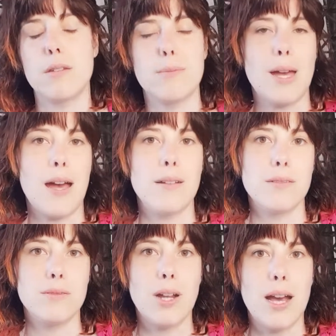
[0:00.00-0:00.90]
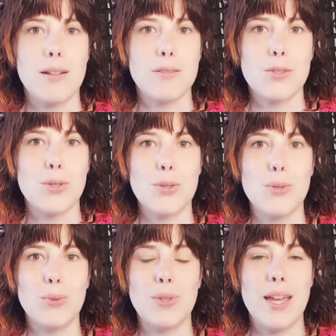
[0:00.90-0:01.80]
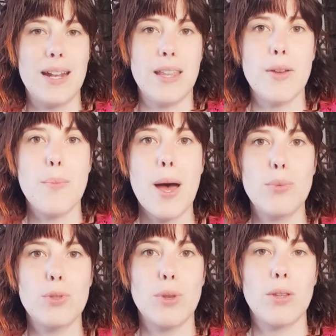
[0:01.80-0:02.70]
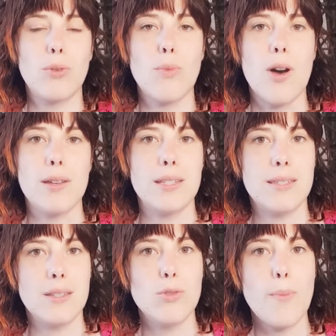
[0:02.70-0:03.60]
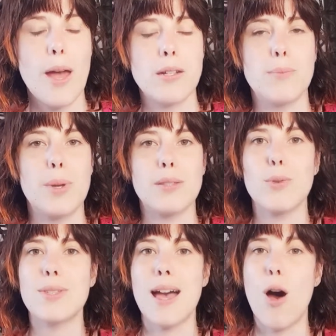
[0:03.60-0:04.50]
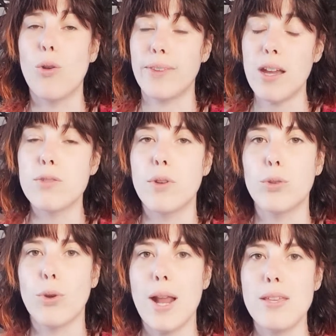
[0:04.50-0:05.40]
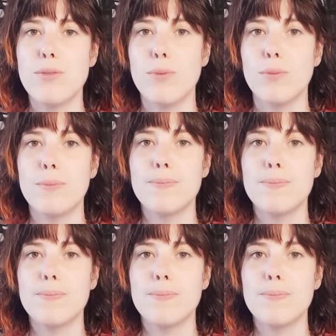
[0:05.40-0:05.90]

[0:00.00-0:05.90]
bah voilà, elle n'avait pas besoin de moi et c'est dommage parce que ça entache votre relation.